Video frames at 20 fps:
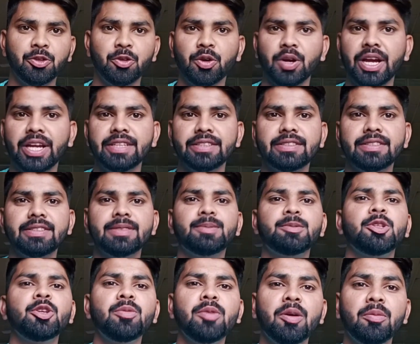गाइस इस
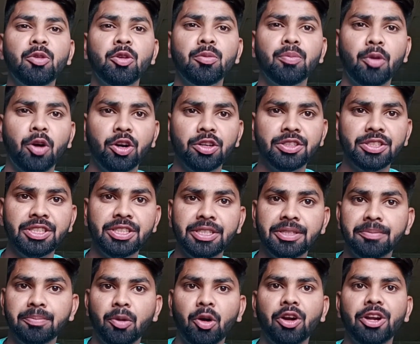वीडियो में हम लोग बहुत ही
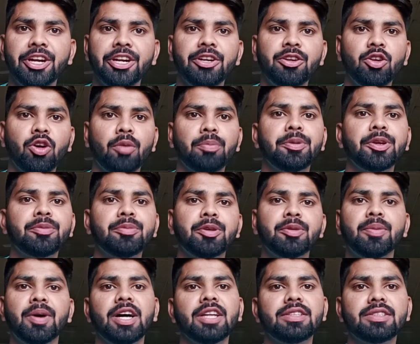इंपॉर्टेंट टॉपिक पे
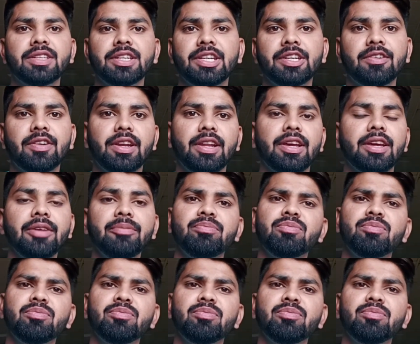बात करने वाले हैं